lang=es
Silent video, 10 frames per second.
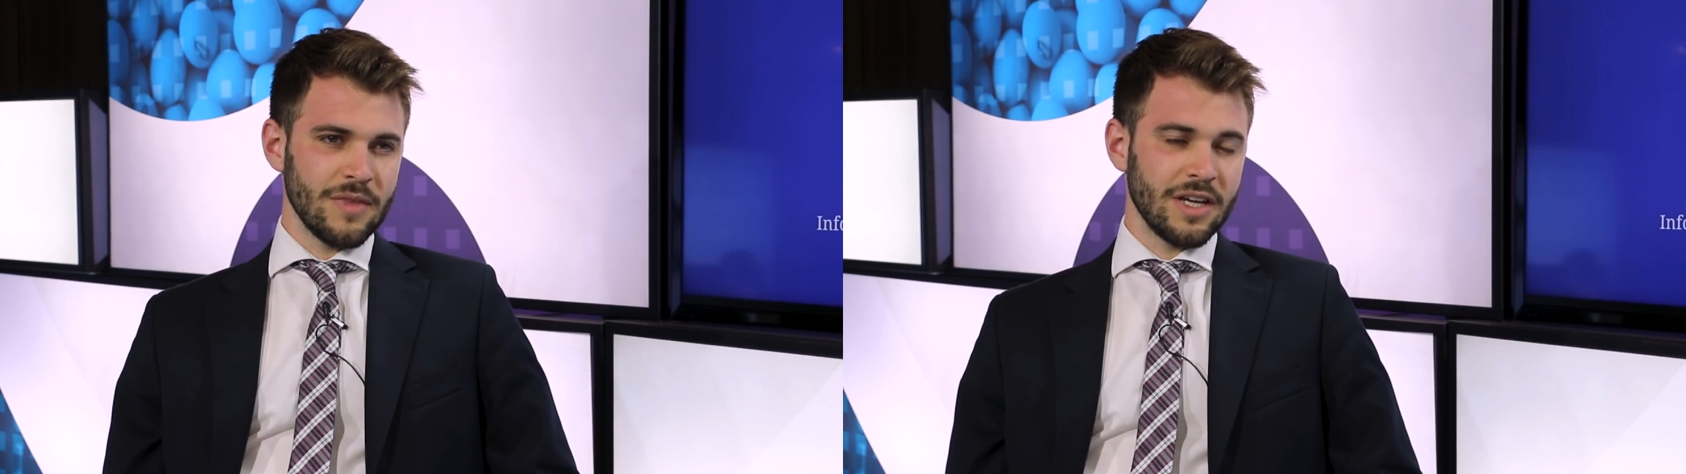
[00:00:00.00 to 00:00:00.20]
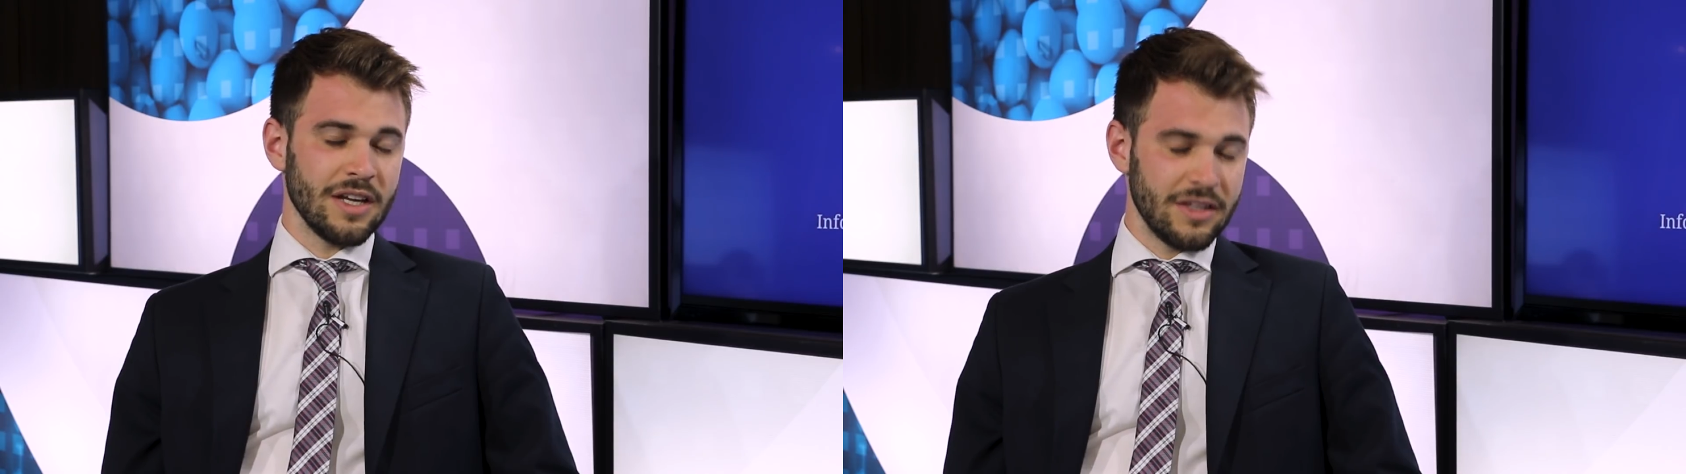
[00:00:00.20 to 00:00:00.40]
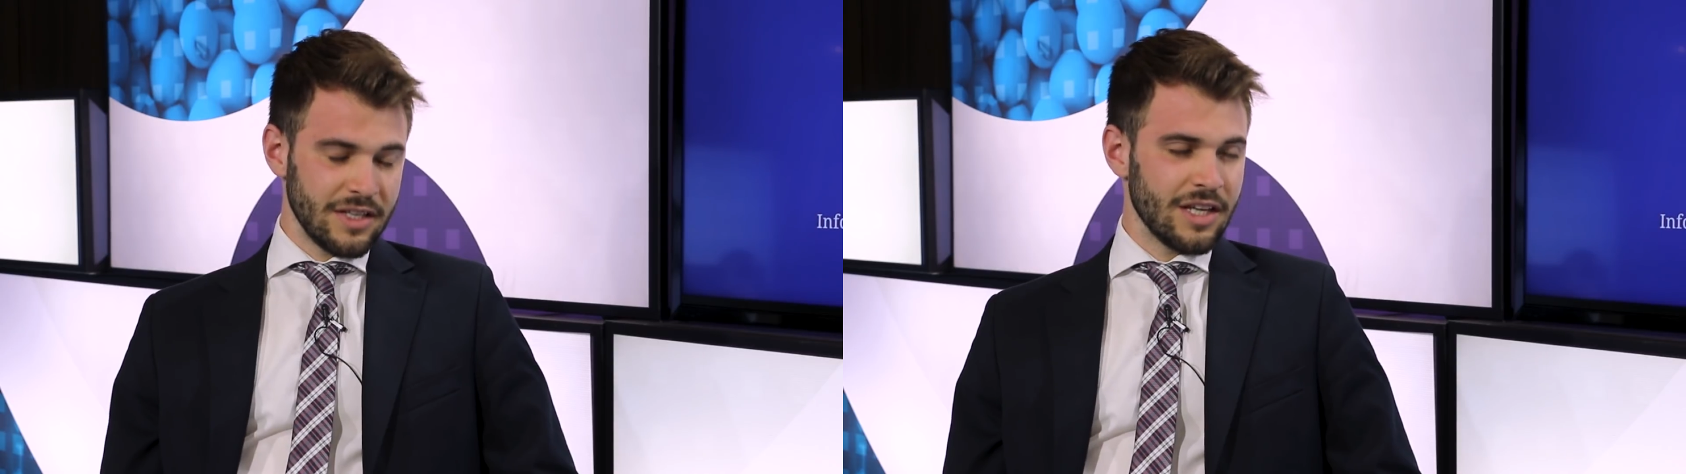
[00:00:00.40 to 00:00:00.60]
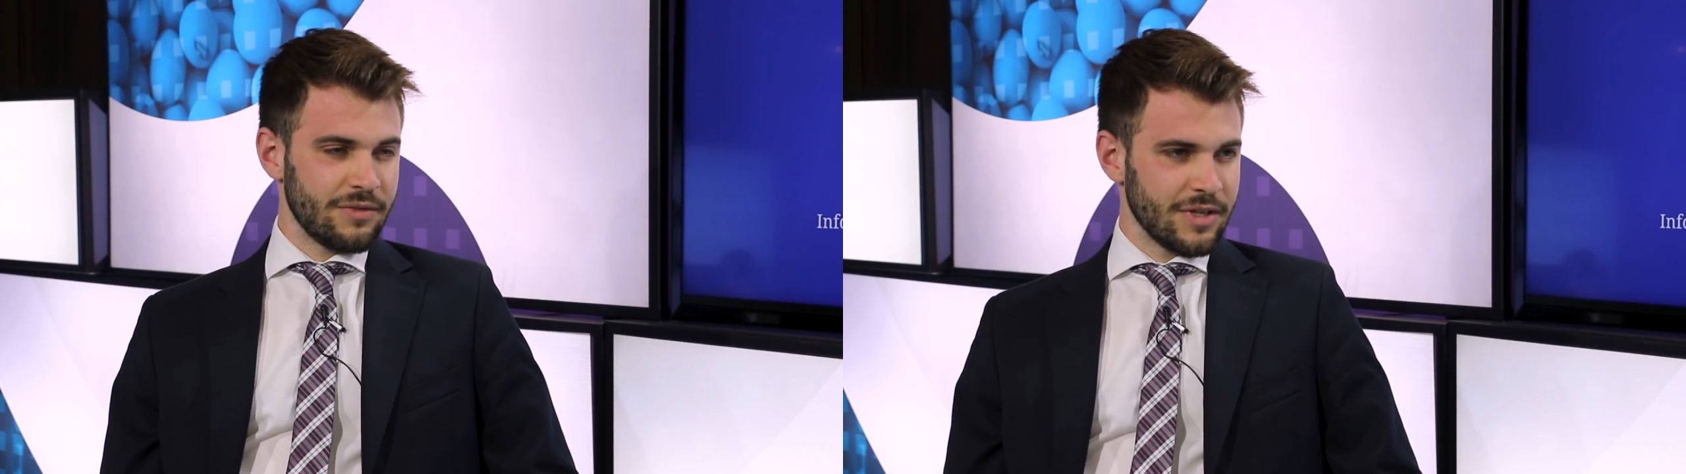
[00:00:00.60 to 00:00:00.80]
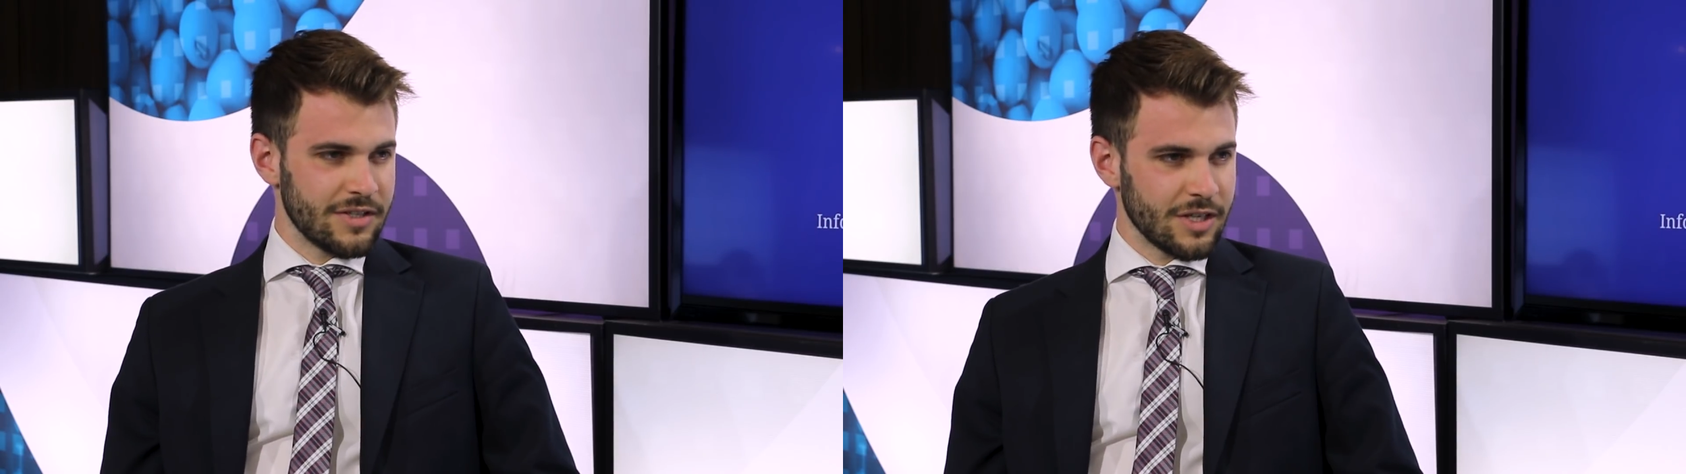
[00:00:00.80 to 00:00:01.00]
en cantidad de
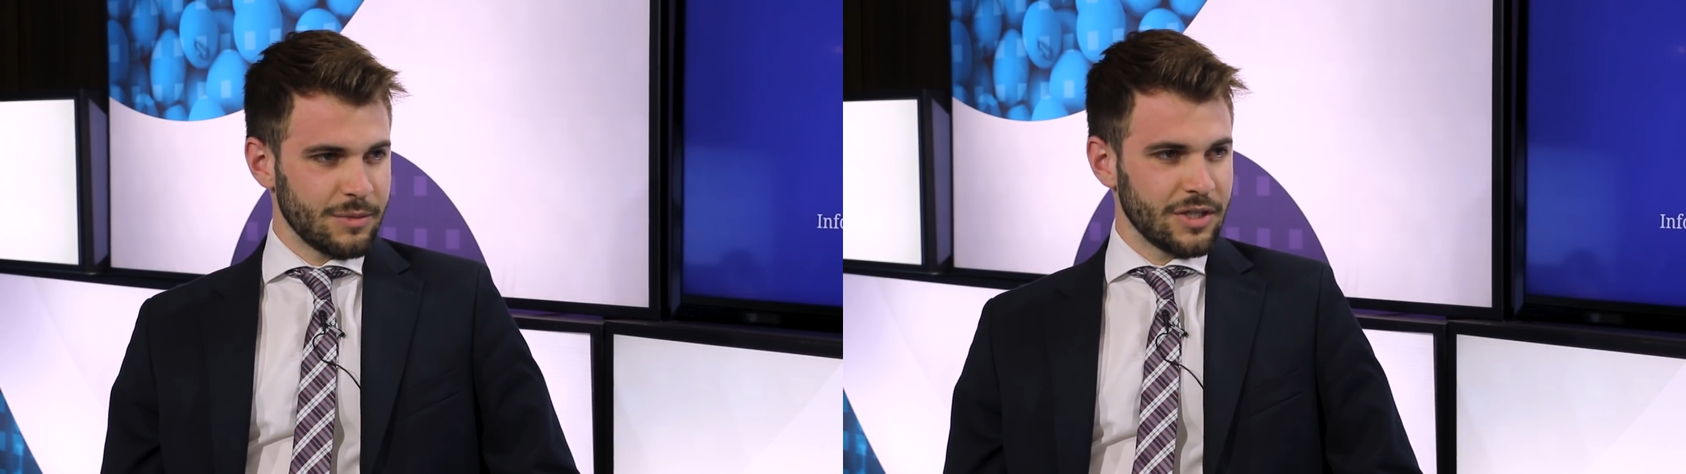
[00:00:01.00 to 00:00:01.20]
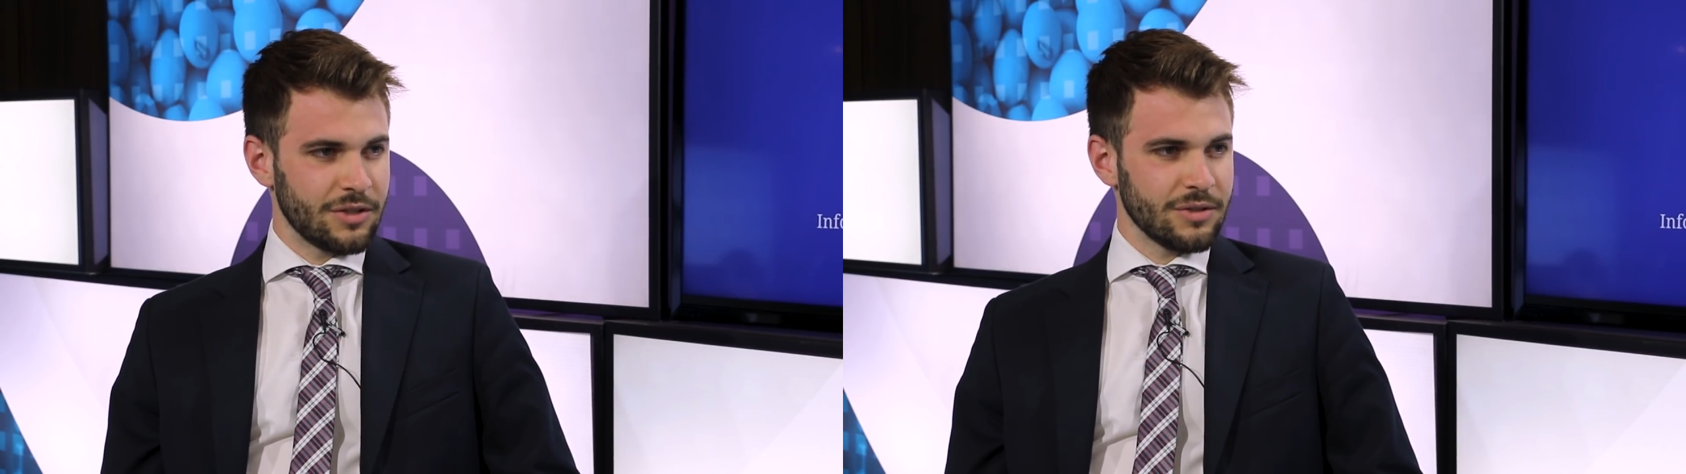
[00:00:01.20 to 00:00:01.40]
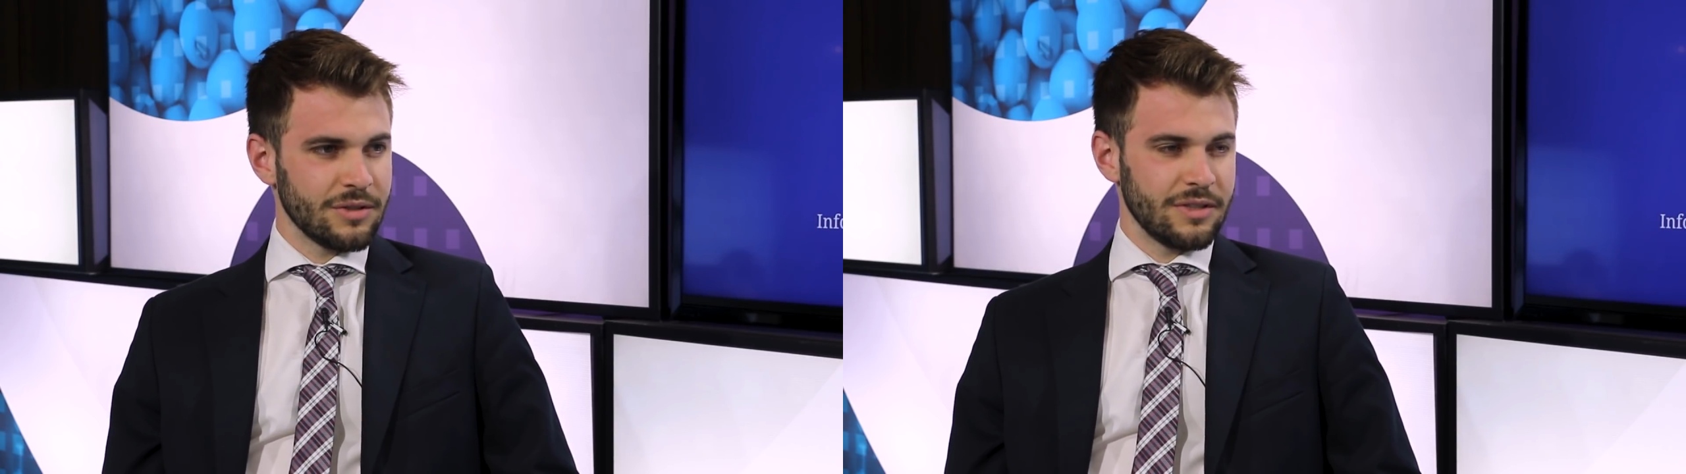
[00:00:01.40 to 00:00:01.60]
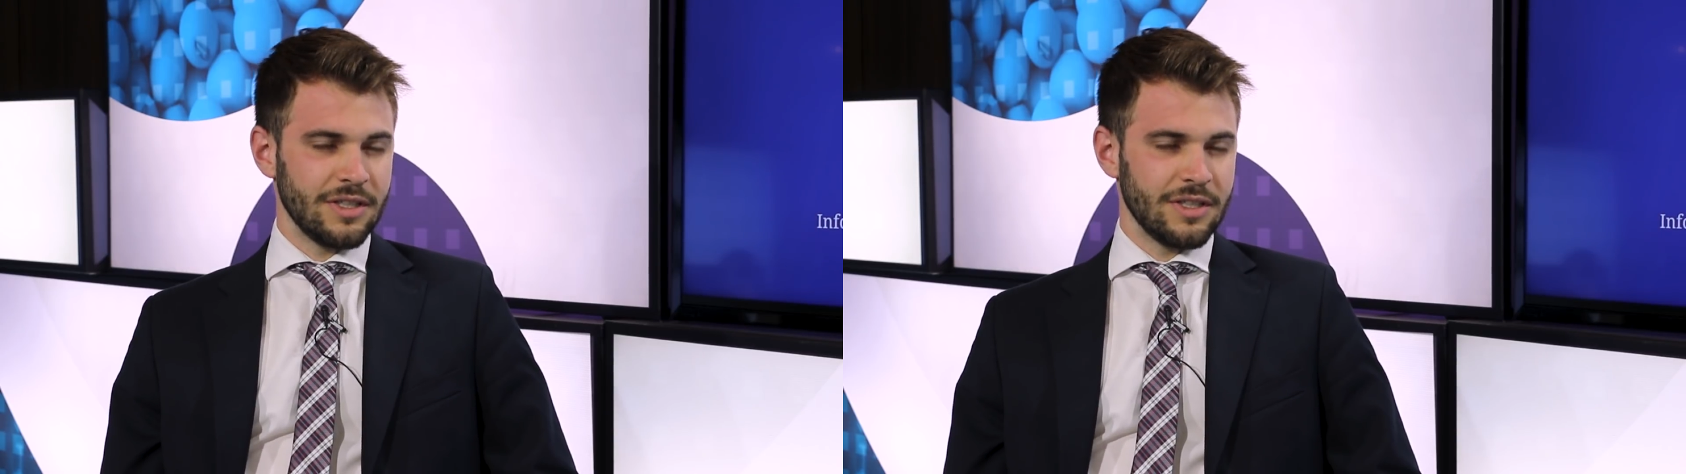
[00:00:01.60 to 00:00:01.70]
financiamiento